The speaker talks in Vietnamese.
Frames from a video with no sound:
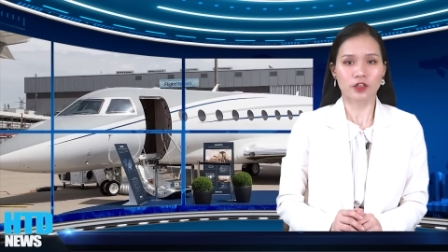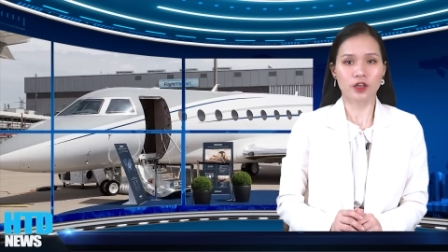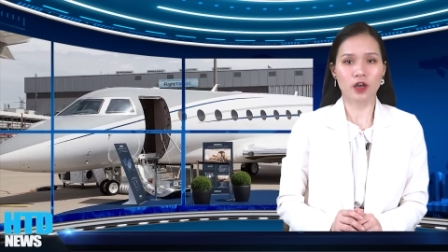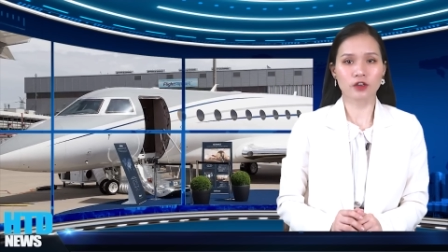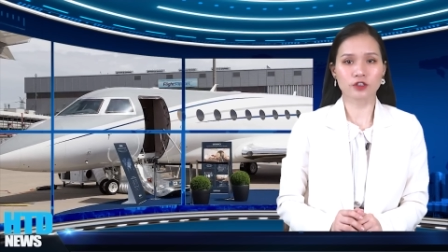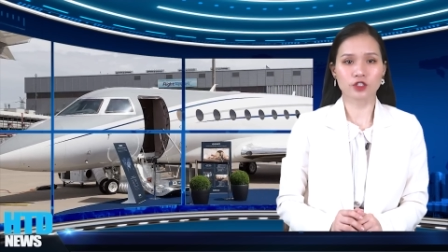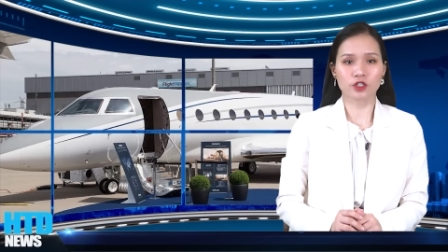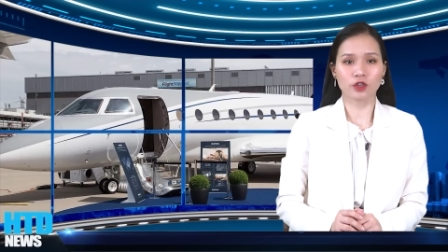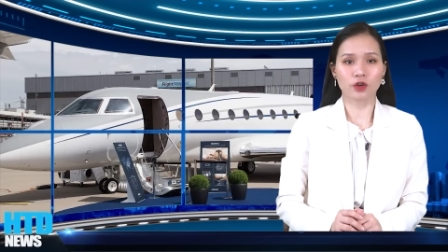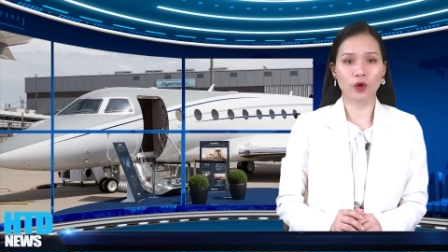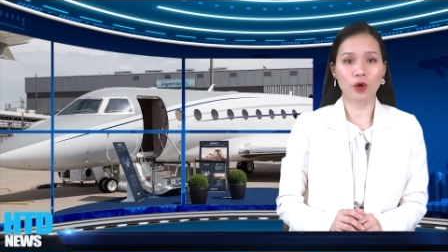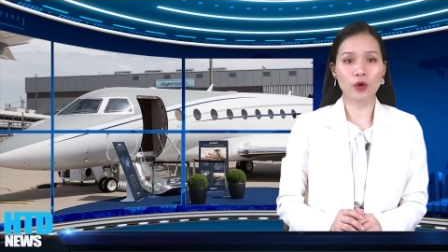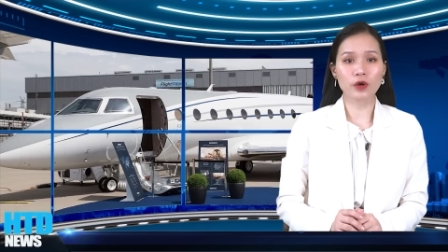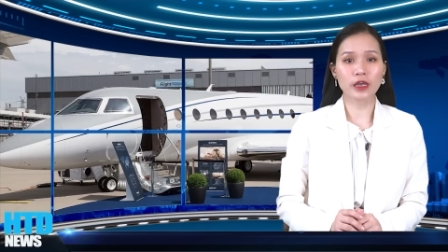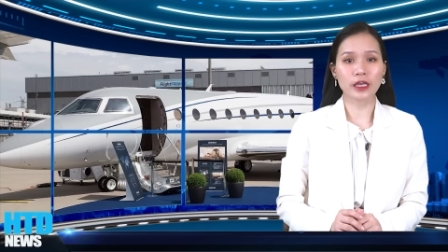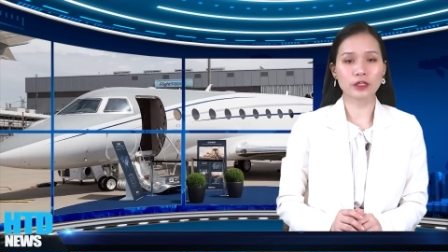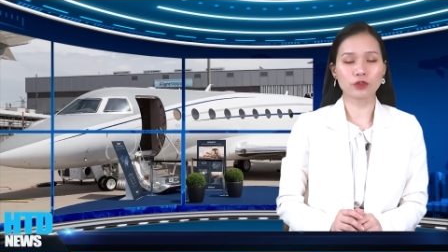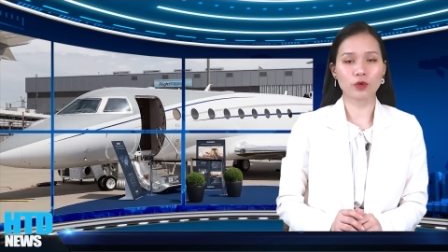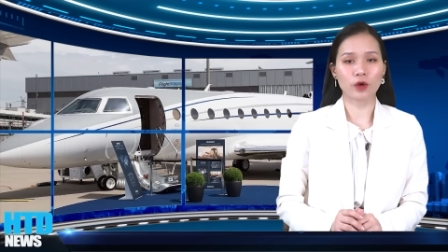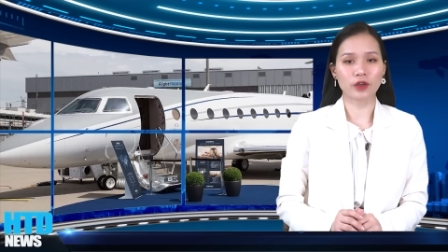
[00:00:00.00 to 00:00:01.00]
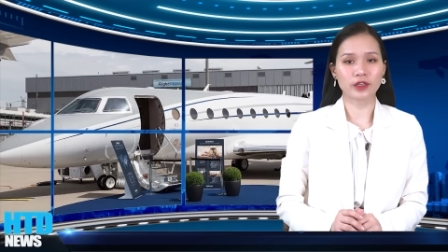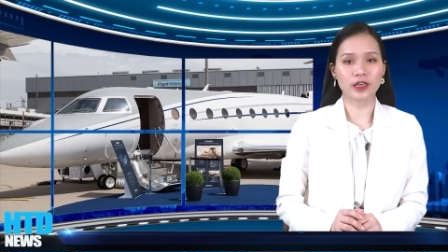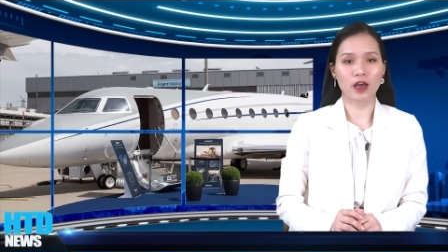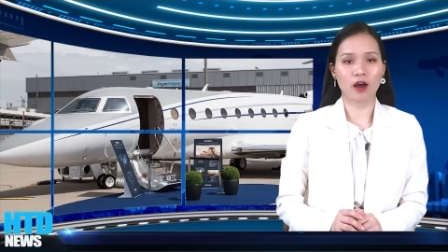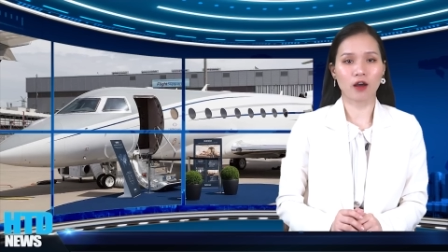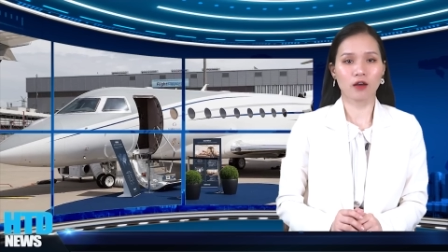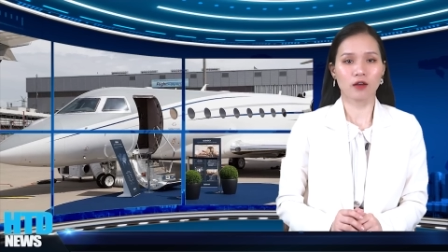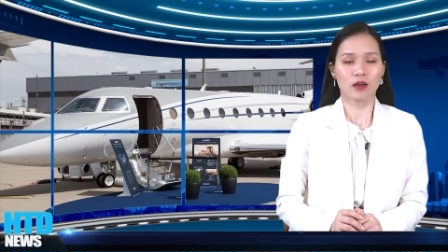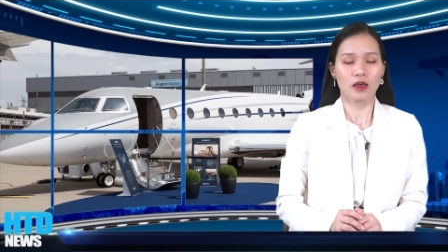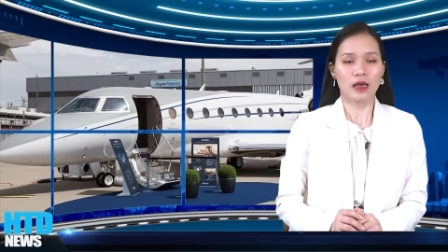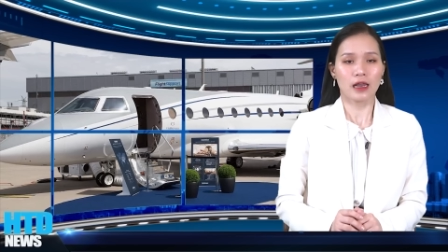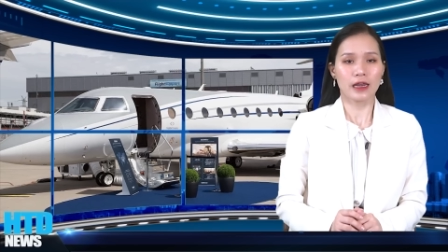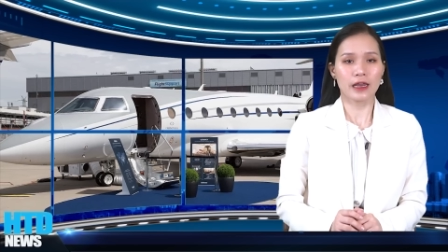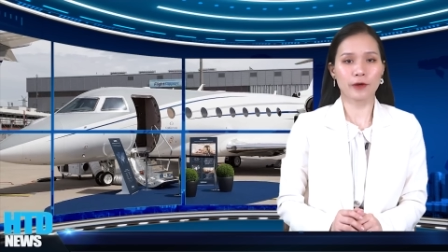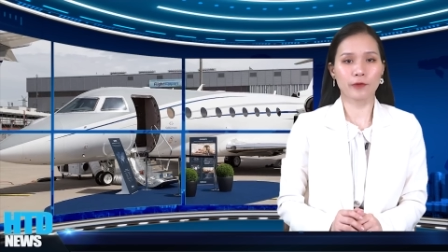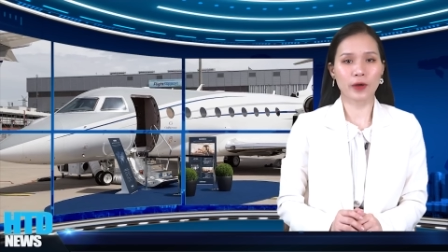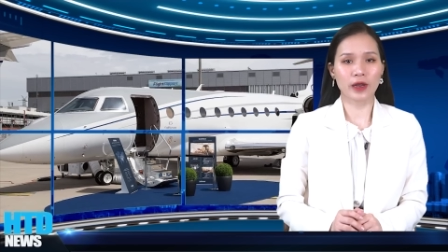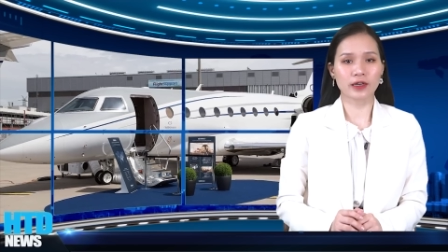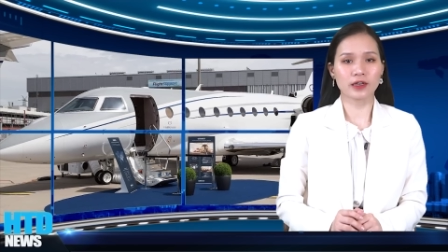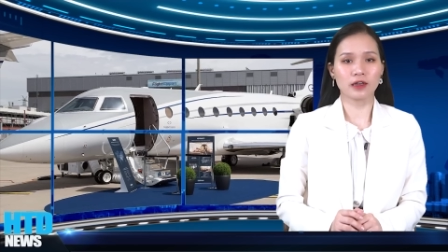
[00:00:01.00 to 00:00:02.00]
do sự cố kỹ thuật nhỏ
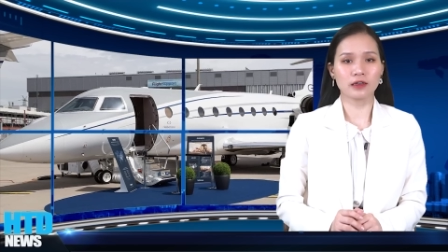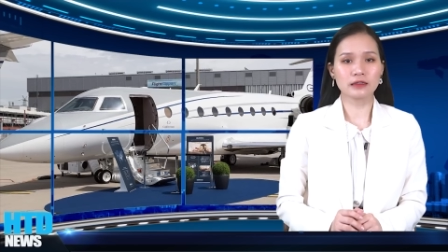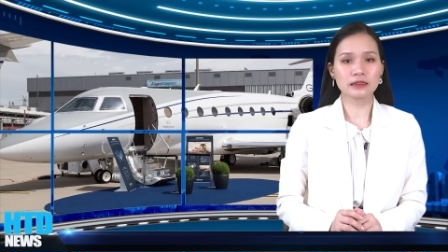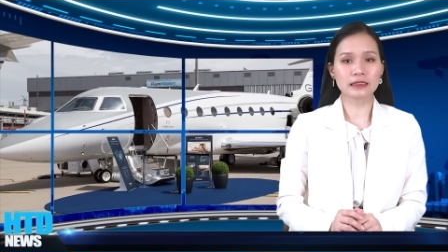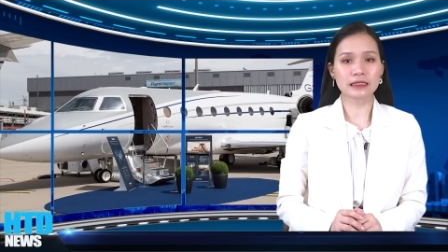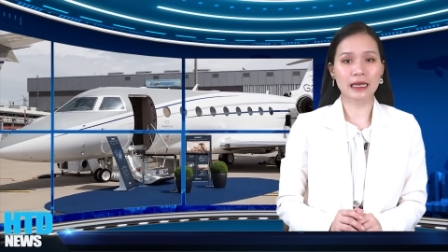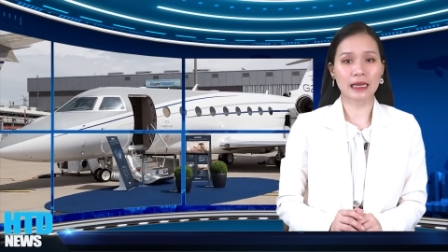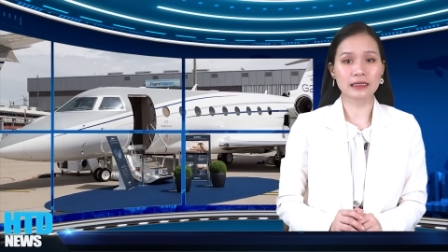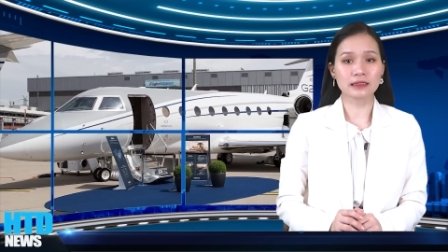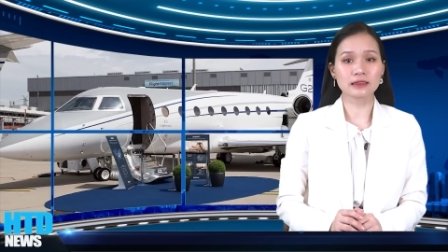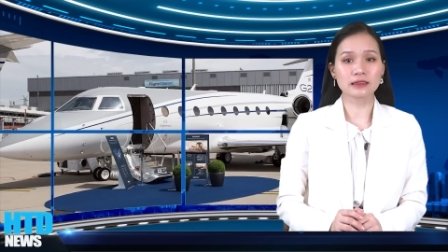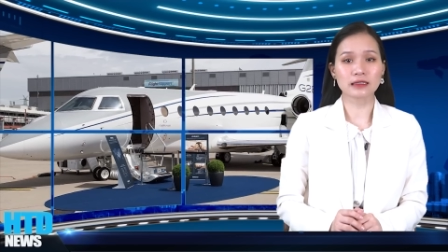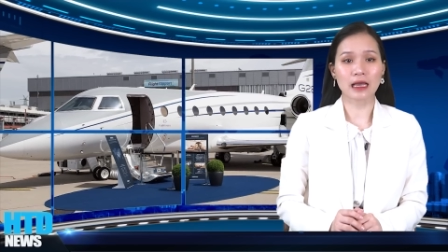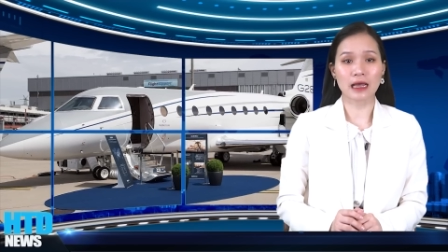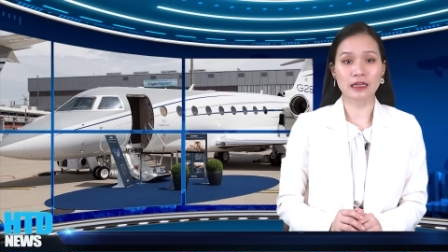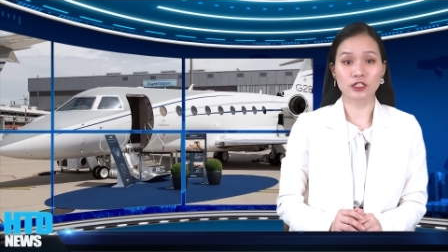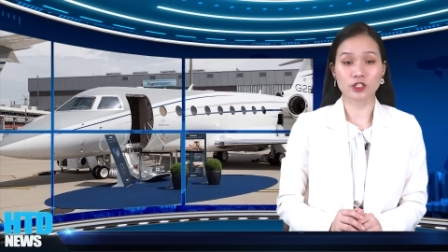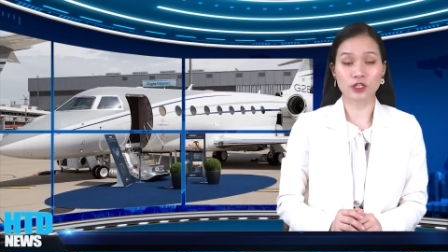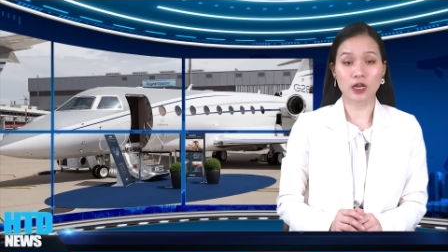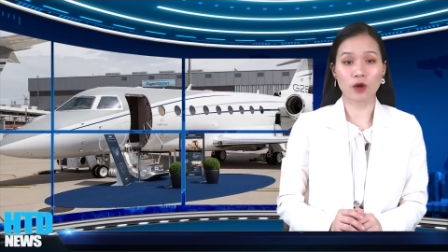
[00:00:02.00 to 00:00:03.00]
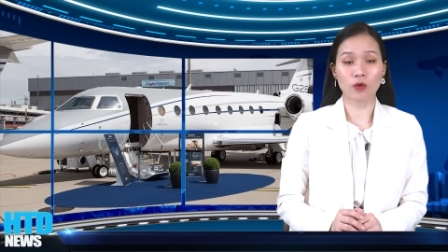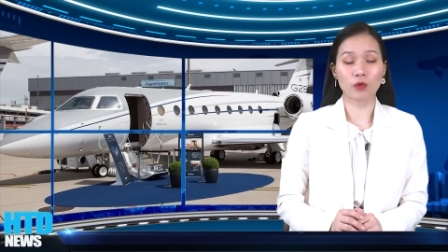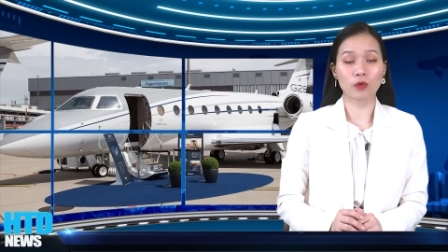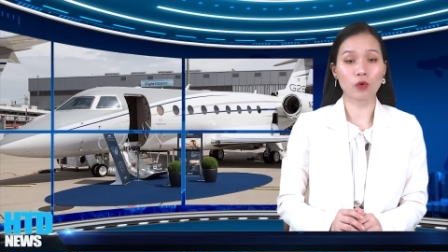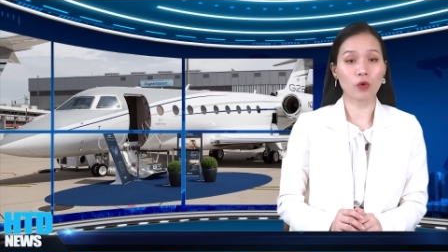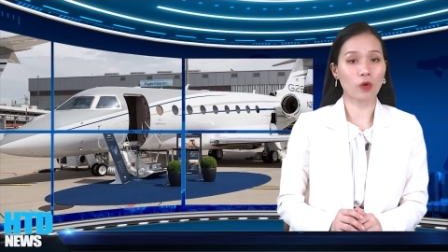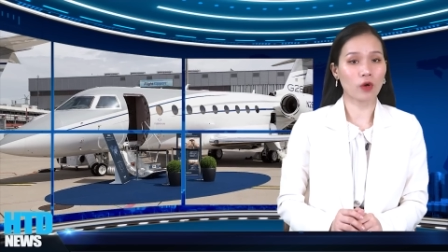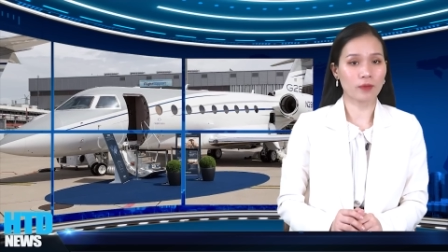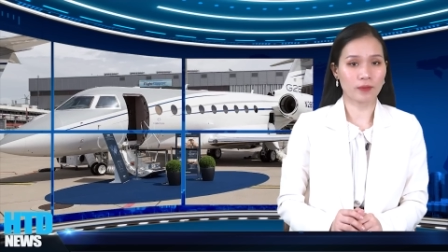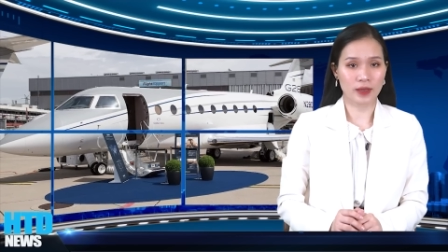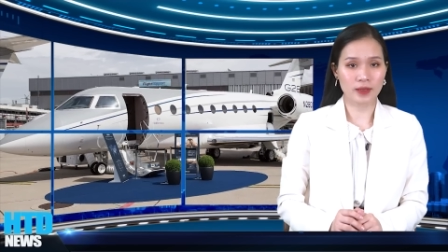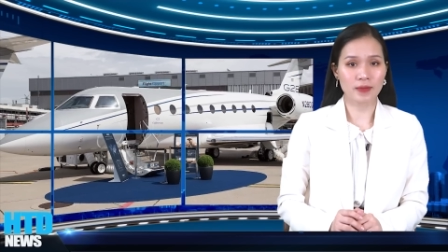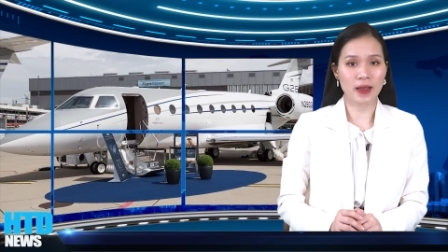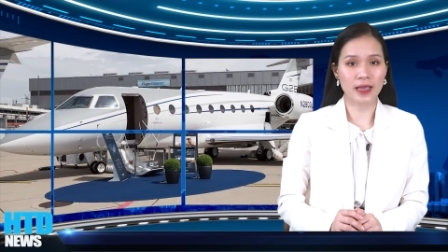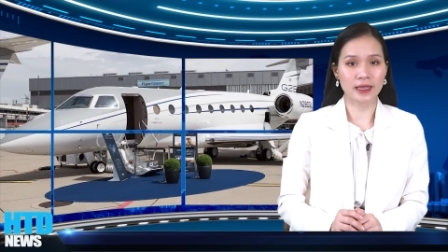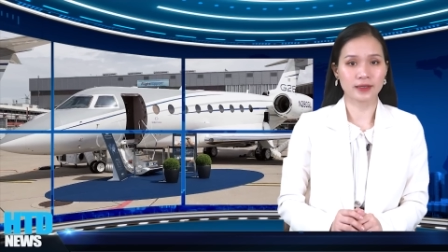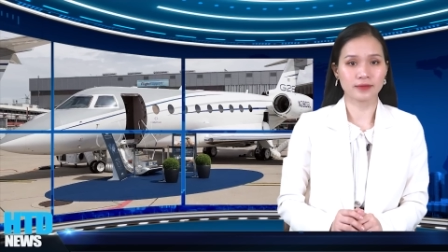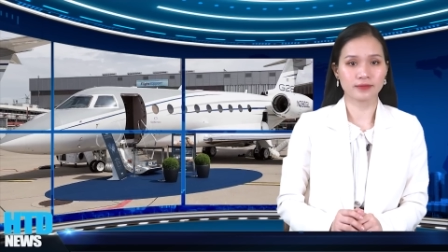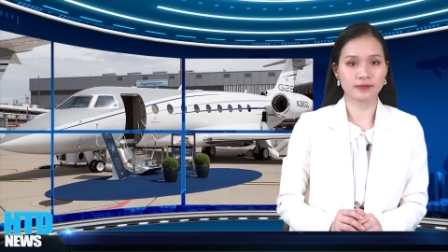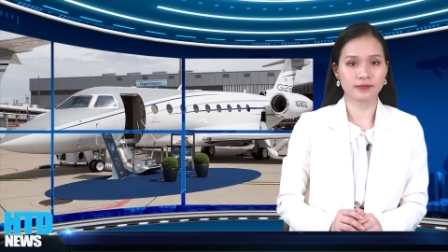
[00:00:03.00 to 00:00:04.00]
liên quan đến cánh tà sau của máy
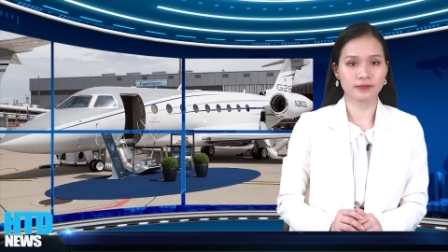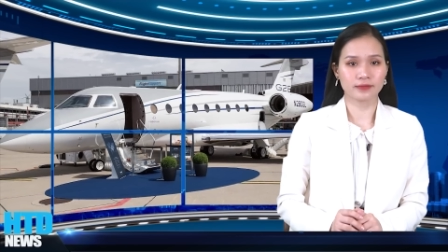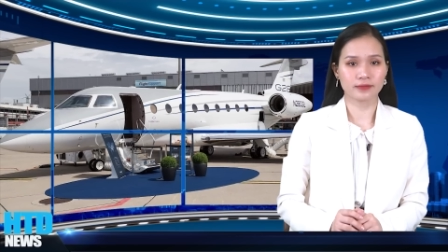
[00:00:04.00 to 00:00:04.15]
bay.